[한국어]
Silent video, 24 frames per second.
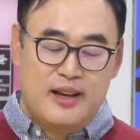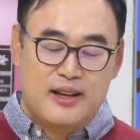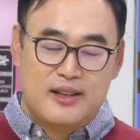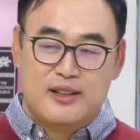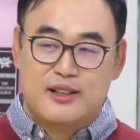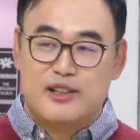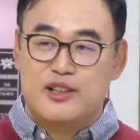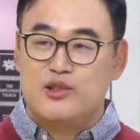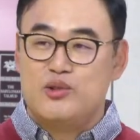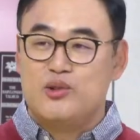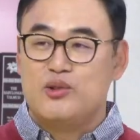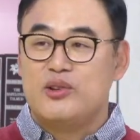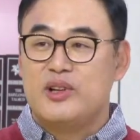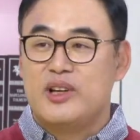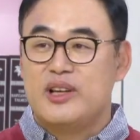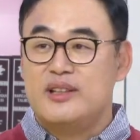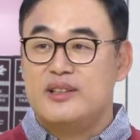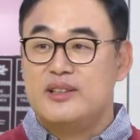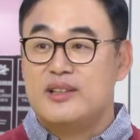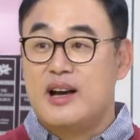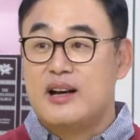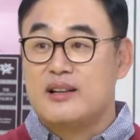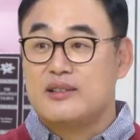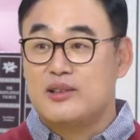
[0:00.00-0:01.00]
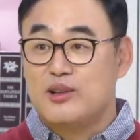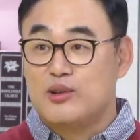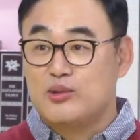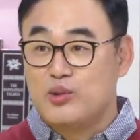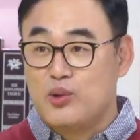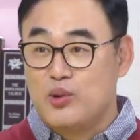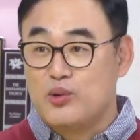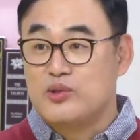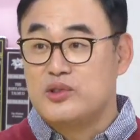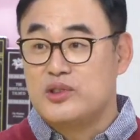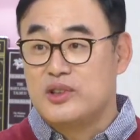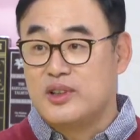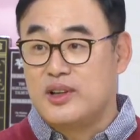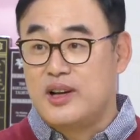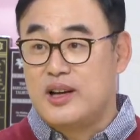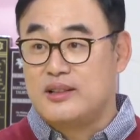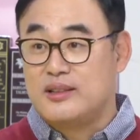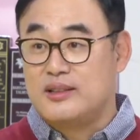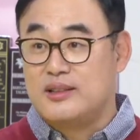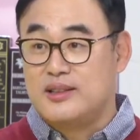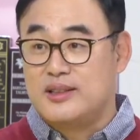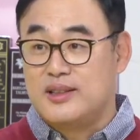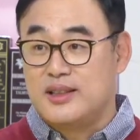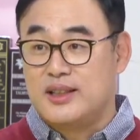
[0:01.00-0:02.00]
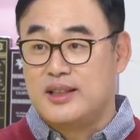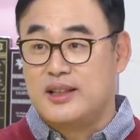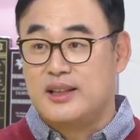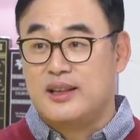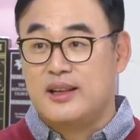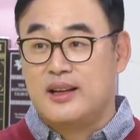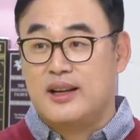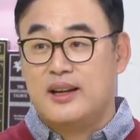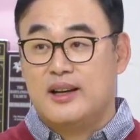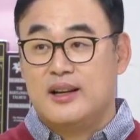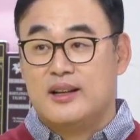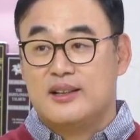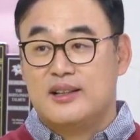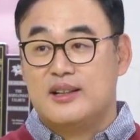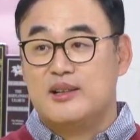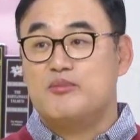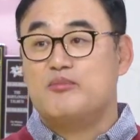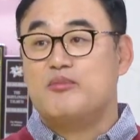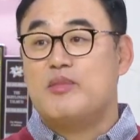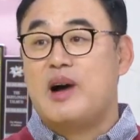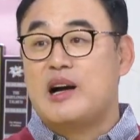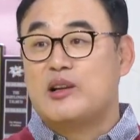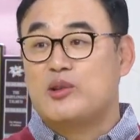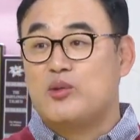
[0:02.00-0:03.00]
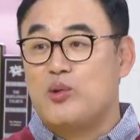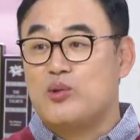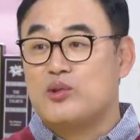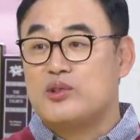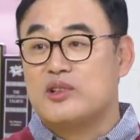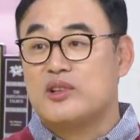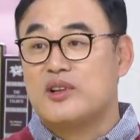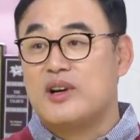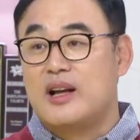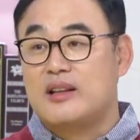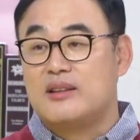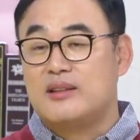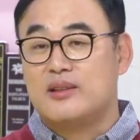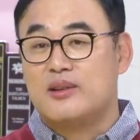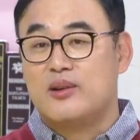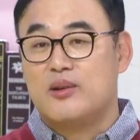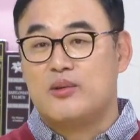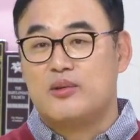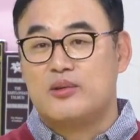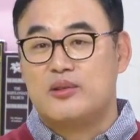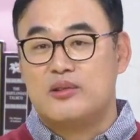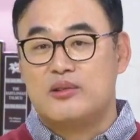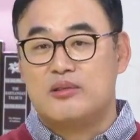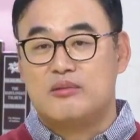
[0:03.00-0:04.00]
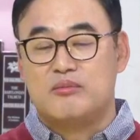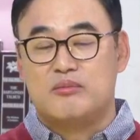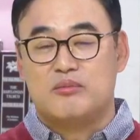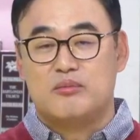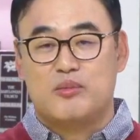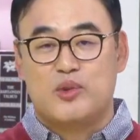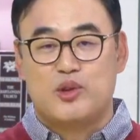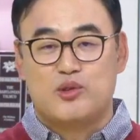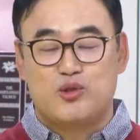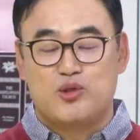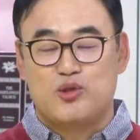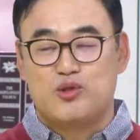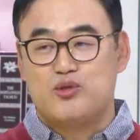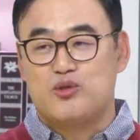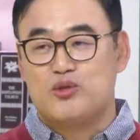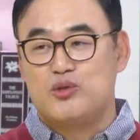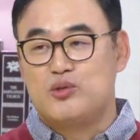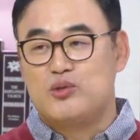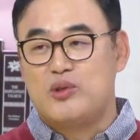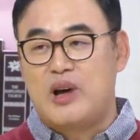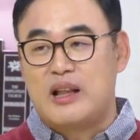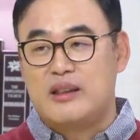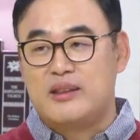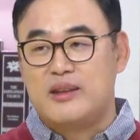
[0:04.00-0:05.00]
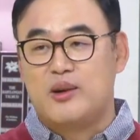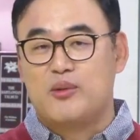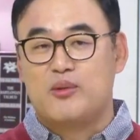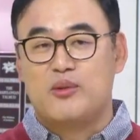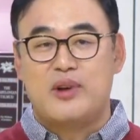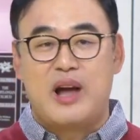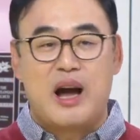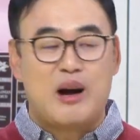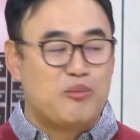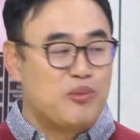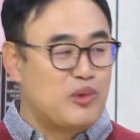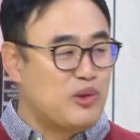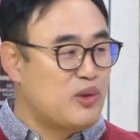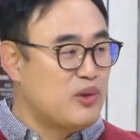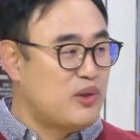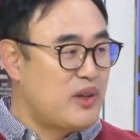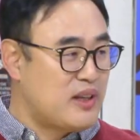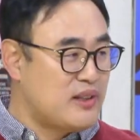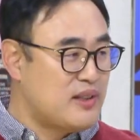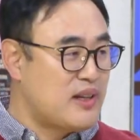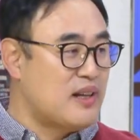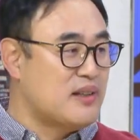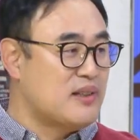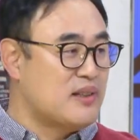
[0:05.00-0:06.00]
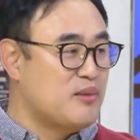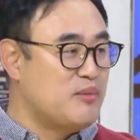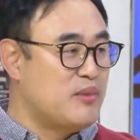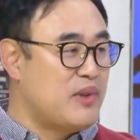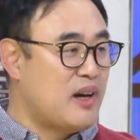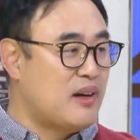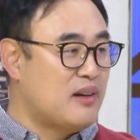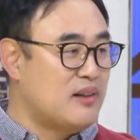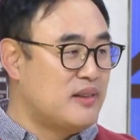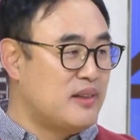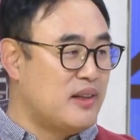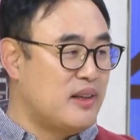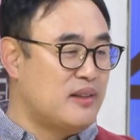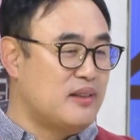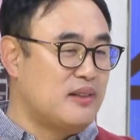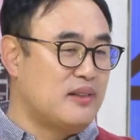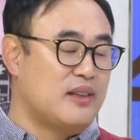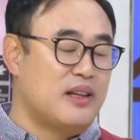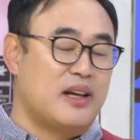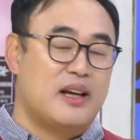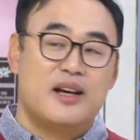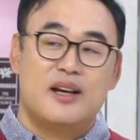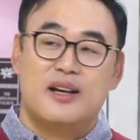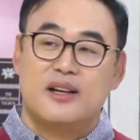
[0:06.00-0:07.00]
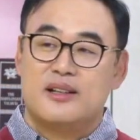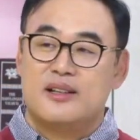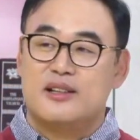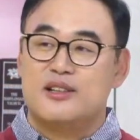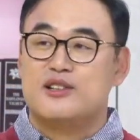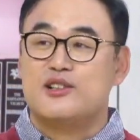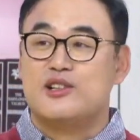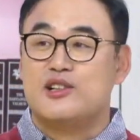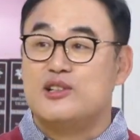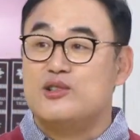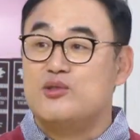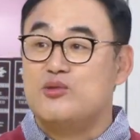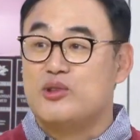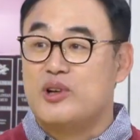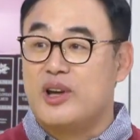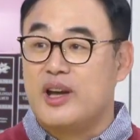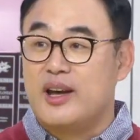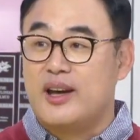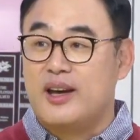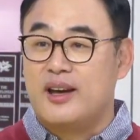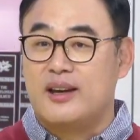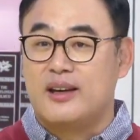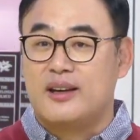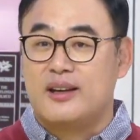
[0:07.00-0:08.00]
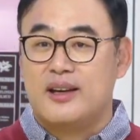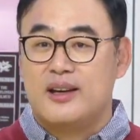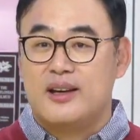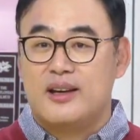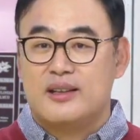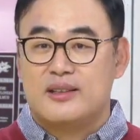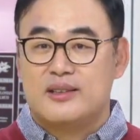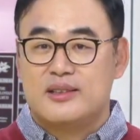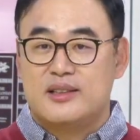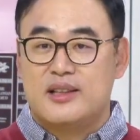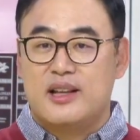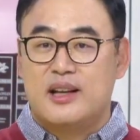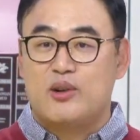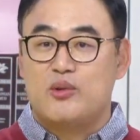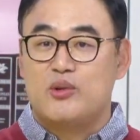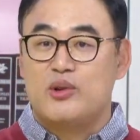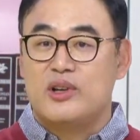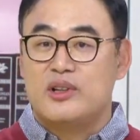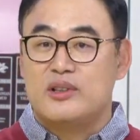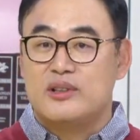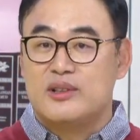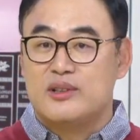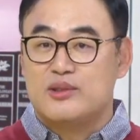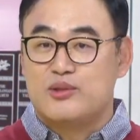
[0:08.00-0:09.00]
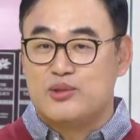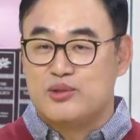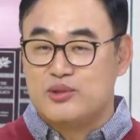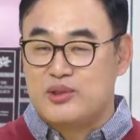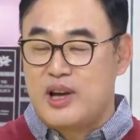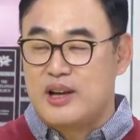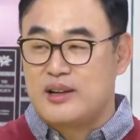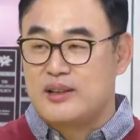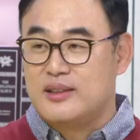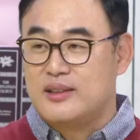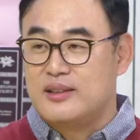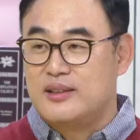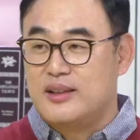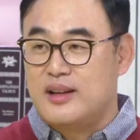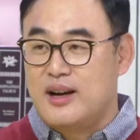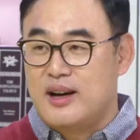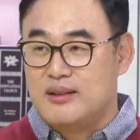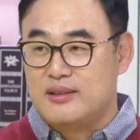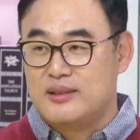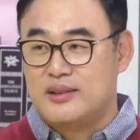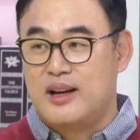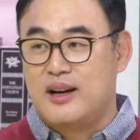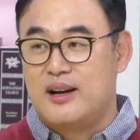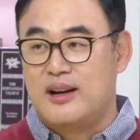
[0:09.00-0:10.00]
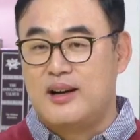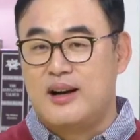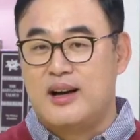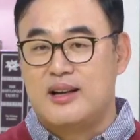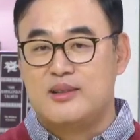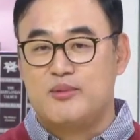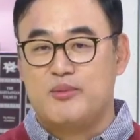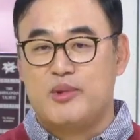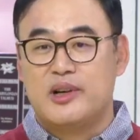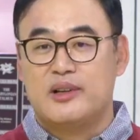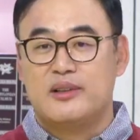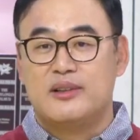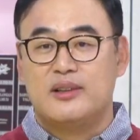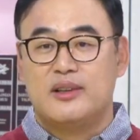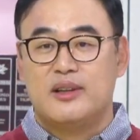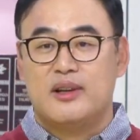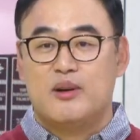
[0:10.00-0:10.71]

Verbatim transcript: 근육 긴장성 통증이라든지 근막 통증 같은 경우는 뭐 수술도 안 되고 약물도 되지 않습니다. 그때는 그 근육에 스테로이드 주사를 하거나 아니면